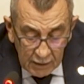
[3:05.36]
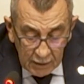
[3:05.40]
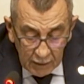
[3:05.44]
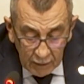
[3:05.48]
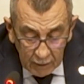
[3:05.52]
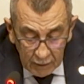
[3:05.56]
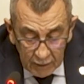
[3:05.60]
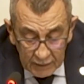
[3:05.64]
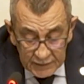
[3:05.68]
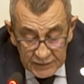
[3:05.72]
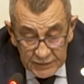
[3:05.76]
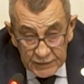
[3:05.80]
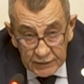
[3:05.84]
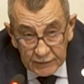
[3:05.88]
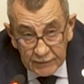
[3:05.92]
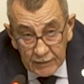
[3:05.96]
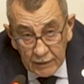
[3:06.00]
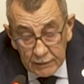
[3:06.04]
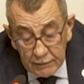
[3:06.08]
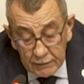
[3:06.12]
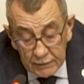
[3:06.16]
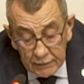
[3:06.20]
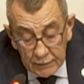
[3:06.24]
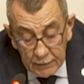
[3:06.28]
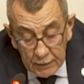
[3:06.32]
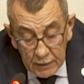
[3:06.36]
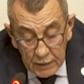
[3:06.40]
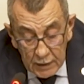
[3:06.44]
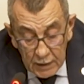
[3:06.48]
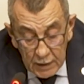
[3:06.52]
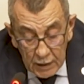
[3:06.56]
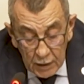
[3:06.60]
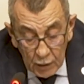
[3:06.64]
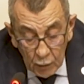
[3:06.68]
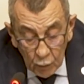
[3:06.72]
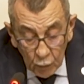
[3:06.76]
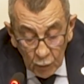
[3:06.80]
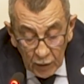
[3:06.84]
خاصه
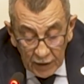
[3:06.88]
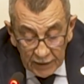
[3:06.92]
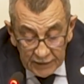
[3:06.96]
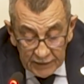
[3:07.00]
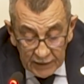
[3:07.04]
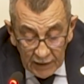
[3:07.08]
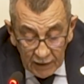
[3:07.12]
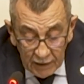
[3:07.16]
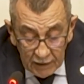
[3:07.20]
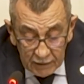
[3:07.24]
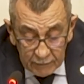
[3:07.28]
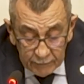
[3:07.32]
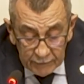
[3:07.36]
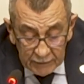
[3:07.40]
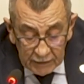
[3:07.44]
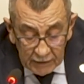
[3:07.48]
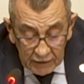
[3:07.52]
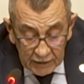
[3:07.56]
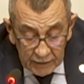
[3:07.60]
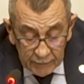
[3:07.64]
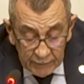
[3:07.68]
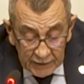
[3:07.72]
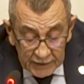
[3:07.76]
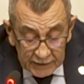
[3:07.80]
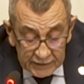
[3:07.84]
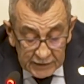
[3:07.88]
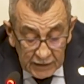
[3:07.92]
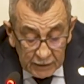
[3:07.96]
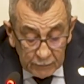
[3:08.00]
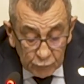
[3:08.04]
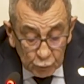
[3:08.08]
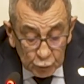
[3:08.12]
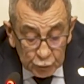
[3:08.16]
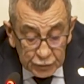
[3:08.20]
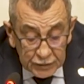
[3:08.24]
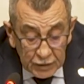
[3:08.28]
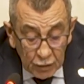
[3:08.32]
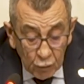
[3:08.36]
وان حرب الاباده
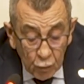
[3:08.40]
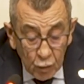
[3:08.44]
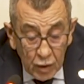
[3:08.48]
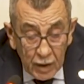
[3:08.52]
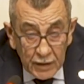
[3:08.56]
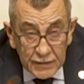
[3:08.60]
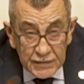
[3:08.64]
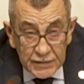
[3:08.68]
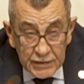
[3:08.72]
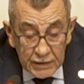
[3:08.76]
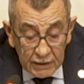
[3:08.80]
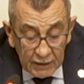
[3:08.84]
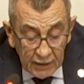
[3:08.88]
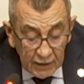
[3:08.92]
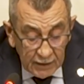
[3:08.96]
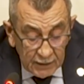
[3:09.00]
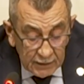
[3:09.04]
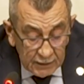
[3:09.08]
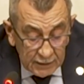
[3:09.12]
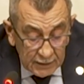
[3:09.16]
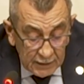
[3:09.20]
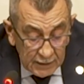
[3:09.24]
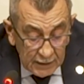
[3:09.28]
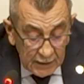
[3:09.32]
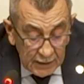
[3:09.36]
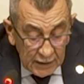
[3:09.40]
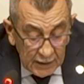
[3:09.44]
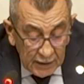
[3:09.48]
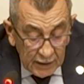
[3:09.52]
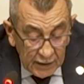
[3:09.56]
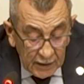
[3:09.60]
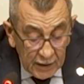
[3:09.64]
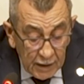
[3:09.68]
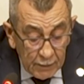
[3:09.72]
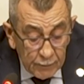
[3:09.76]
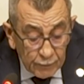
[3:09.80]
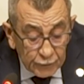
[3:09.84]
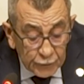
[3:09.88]
المتواصله
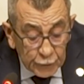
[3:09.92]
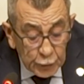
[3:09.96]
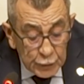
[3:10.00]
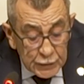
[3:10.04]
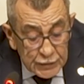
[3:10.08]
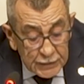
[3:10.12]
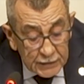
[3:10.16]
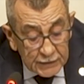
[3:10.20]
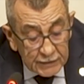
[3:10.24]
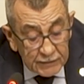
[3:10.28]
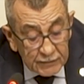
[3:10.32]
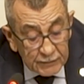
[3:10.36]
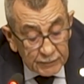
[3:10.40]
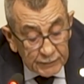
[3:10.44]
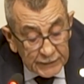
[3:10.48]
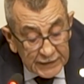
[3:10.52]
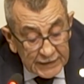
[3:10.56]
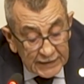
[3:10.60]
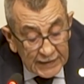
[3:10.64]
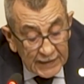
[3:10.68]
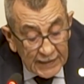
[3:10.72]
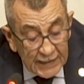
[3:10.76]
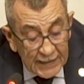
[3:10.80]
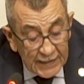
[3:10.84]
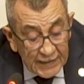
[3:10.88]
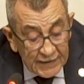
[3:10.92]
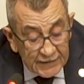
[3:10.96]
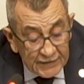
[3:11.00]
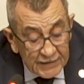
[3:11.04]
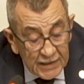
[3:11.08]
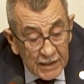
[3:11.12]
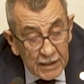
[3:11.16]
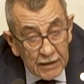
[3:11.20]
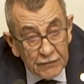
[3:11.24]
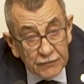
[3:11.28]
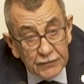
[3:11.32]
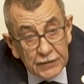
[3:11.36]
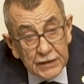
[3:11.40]
لم تسقط من
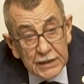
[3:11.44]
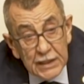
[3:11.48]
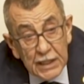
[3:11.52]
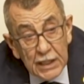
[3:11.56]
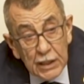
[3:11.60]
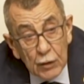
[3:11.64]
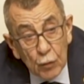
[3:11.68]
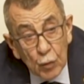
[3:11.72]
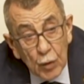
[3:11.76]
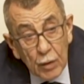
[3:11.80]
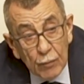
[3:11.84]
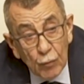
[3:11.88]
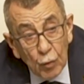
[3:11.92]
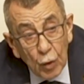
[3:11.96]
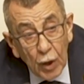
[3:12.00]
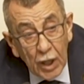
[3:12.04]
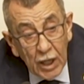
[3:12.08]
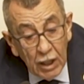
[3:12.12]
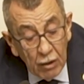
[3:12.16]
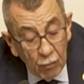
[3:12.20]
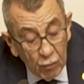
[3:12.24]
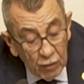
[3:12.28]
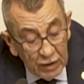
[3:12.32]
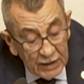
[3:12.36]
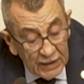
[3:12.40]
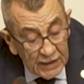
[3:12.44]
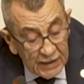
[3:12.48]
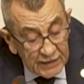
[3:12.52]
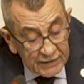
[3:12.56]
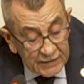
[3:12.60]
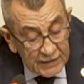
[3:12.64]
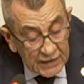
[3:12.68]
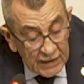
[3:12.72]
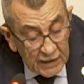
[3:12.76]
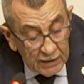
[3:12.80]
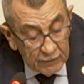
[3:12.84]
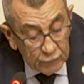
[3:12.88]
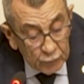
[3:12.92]
اهدافها
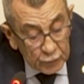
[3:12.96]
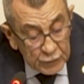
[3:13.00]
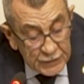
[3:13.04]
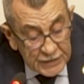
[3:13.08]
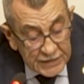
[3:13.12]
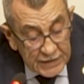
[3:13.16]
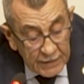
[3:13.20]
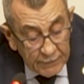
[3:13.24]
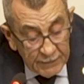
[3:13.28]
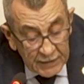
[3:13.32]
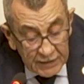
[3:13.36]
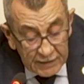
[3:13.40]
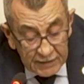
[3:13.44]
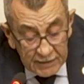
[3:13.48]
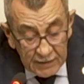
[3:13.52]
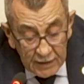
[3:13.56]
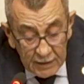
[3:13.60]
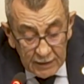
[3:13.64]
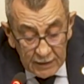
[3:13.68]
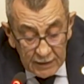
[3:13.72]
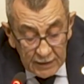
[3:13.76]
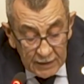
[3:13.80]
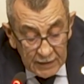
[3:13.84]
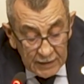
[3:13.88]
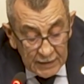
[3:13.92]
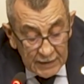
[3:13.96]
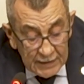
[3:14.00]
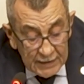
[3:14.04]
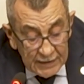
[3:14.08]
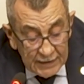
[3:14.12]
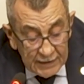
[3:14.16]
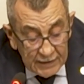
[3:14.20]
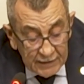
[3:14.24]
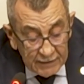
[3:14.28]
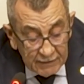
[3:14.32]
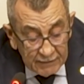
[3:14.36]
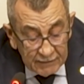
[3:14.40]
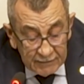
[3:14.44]
ومحاولاتها المستمره
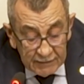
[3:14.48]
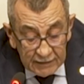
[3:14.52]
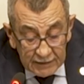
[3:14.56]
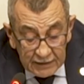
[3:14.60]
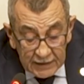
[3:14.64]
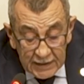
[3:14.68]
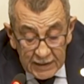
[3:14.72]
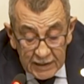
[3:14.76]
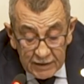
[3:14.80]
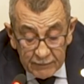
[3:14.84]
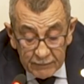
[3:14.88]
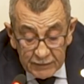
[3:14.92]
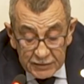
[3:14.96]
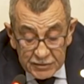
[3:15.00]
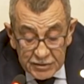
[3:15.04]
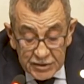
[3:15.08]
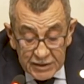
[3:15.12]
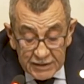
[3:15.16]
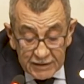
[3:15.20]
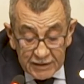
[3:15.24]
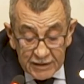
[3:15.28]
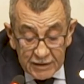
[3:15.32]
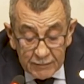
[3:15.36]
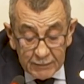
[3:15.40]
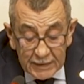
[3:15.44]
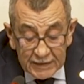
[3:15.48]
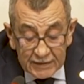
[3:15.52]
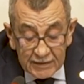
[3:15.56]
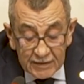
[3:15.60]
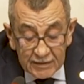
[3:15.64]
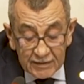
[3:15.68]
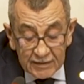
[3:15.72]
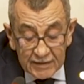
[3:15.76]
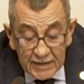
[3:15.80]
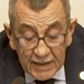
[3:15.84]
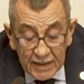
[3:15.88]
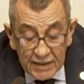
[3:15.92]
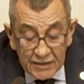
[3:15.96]
ارتكاب جريمه
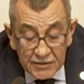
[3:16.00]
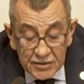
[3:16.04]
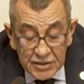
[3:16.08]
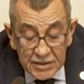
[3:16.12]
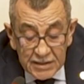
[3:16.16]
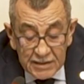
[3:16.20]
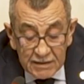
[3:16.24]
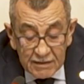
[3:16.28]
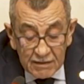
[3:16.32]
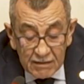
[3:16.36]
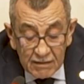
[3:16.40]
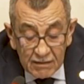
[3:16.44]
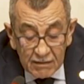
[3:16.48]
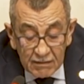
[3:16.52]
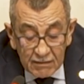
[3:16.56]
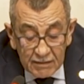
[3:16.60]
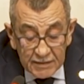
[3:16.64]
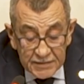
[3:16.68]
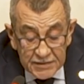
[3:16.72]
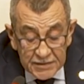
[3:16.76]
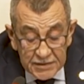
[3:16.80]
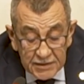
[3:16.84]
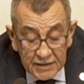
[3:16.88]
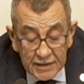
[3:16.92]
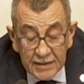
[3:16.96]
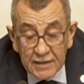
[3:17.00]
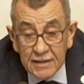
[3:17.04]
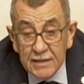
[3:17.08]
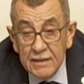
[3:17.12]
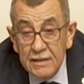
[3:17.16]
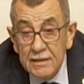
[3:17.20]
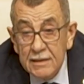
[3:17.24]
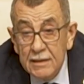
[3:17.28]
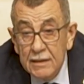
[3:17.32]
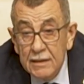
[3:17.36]
التهجير القسري